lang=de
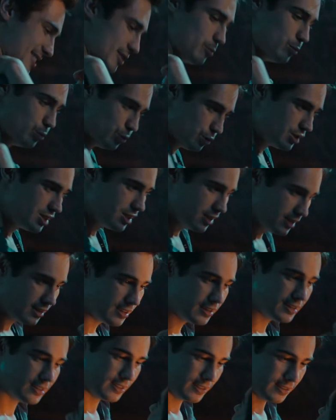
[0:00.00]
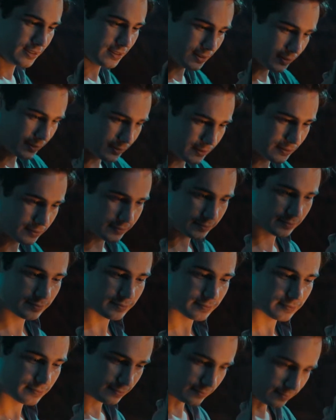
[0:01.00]
Doch, ich erinnere mich.
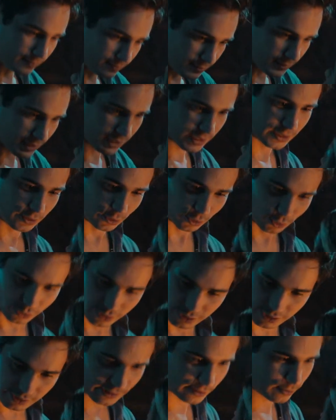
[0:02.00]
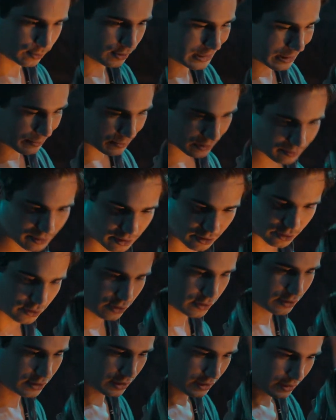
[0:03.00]
Ich versuche, mich zum Besseren zu
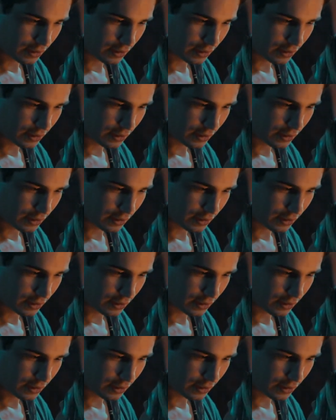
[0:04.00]
verändern.